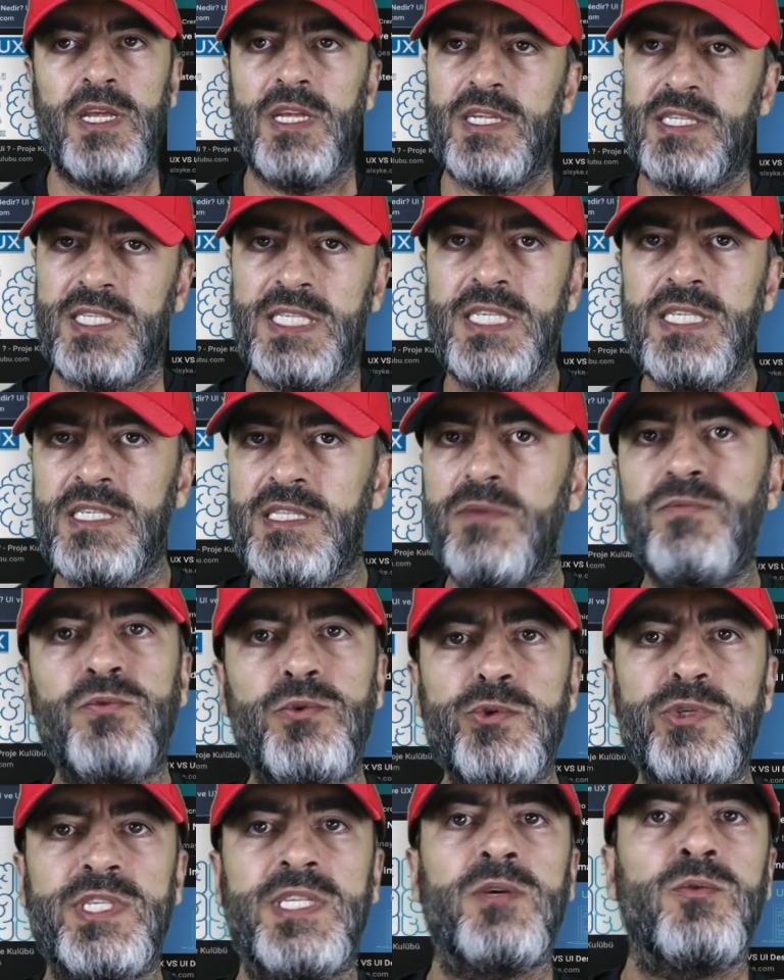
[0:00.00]
Siz de
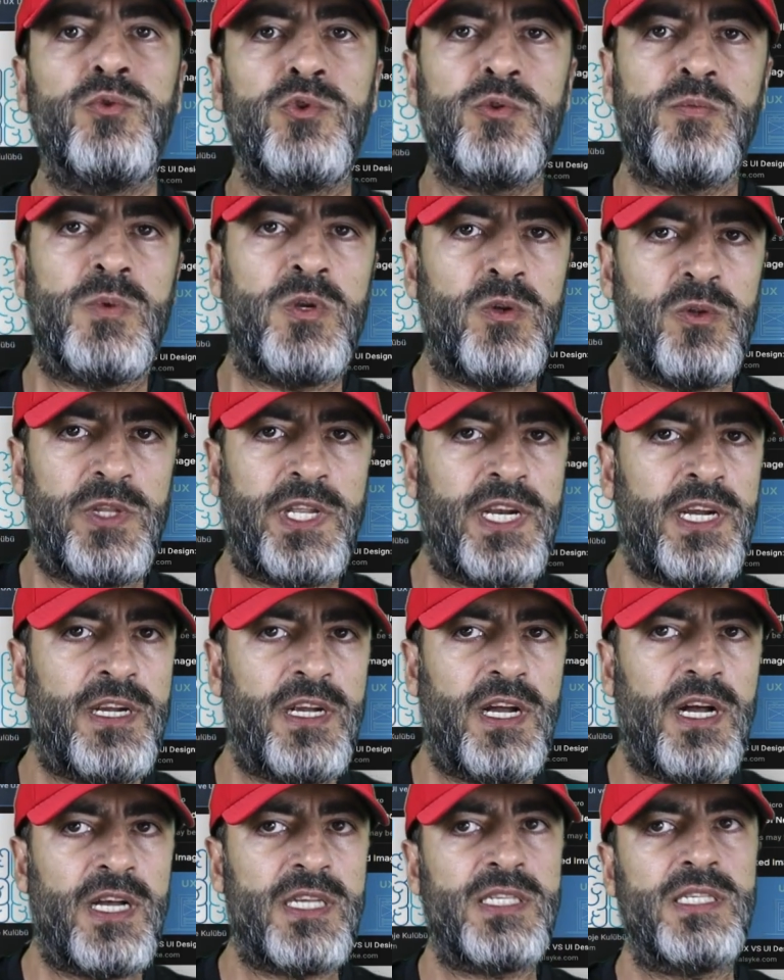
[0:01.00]
full stack uzmanı olarak
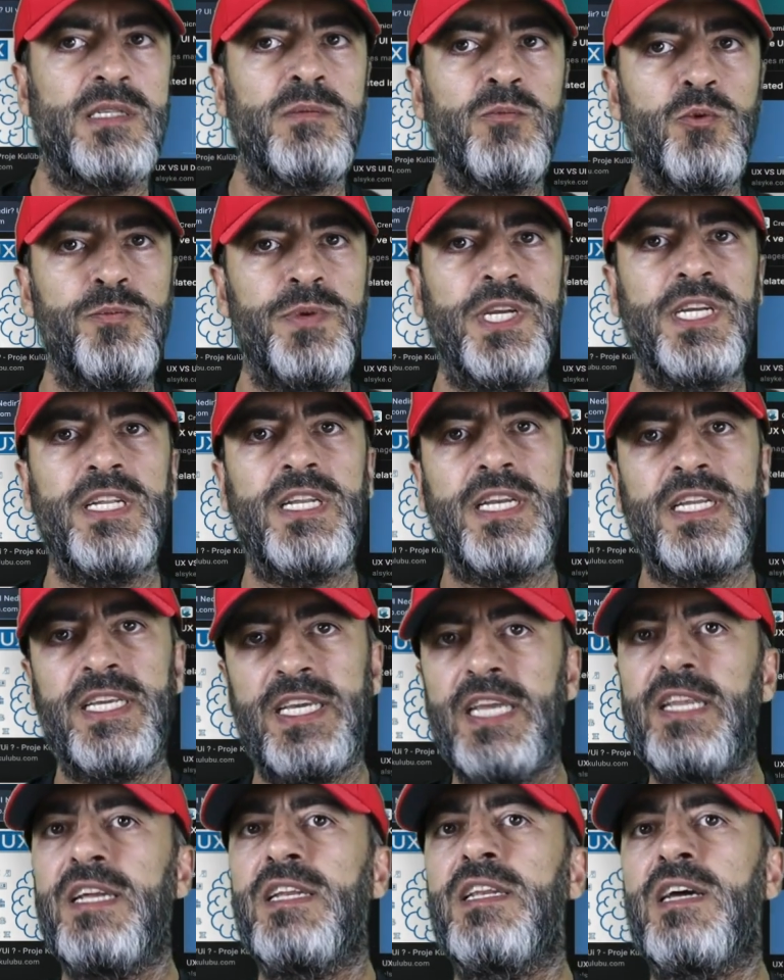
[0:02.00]
aslında bu bilgilerin
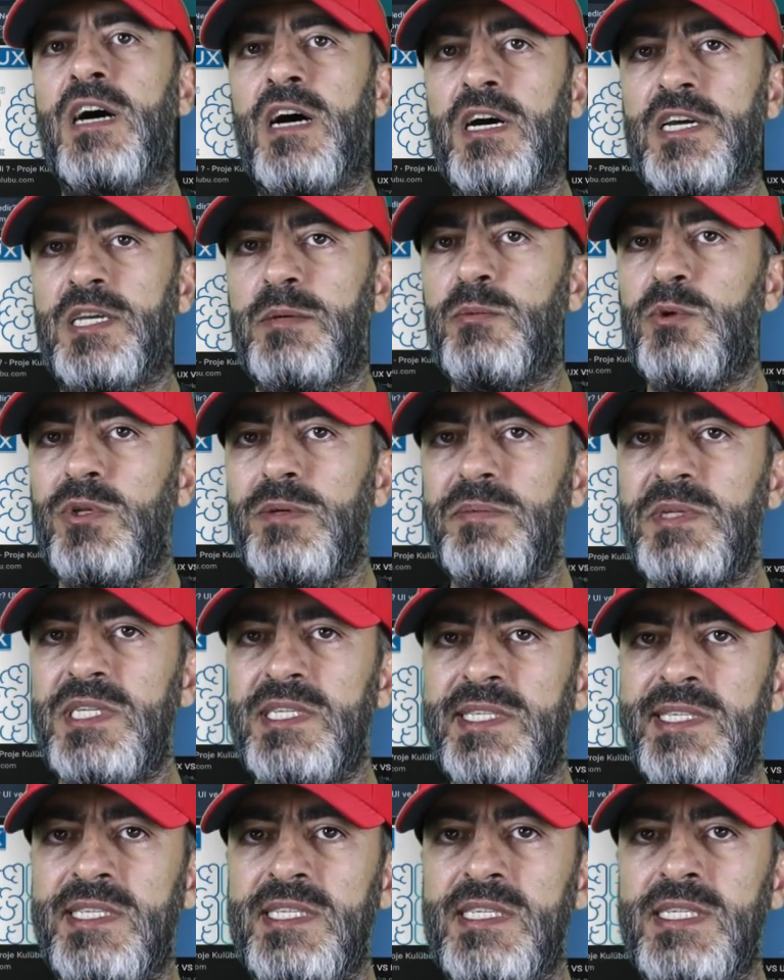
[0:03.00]
geneline hakim
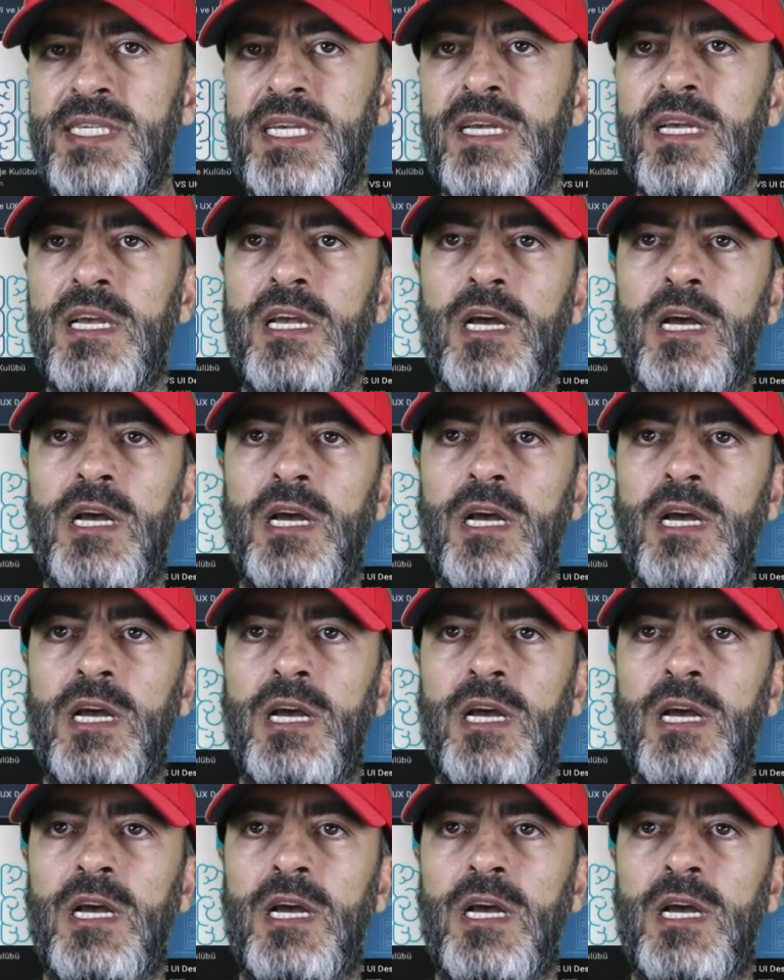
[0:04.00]
olabilirsiniz